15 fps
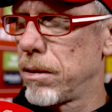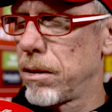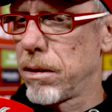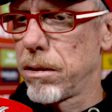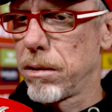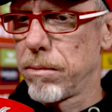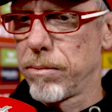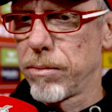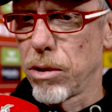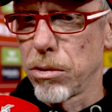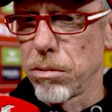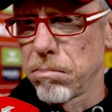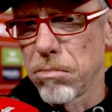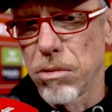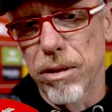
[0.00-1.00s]
Ähm,
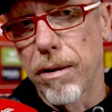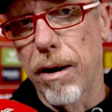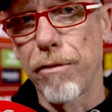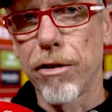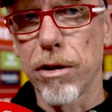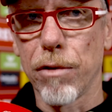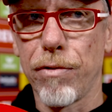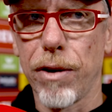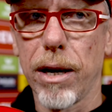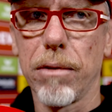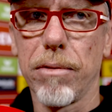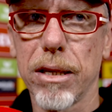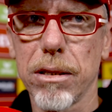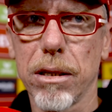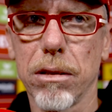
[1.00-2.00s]
also einfache
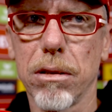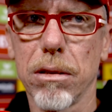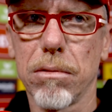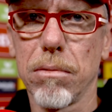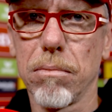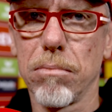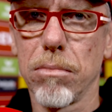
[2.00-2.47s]
Fehler, weiß ich nicht. Äh,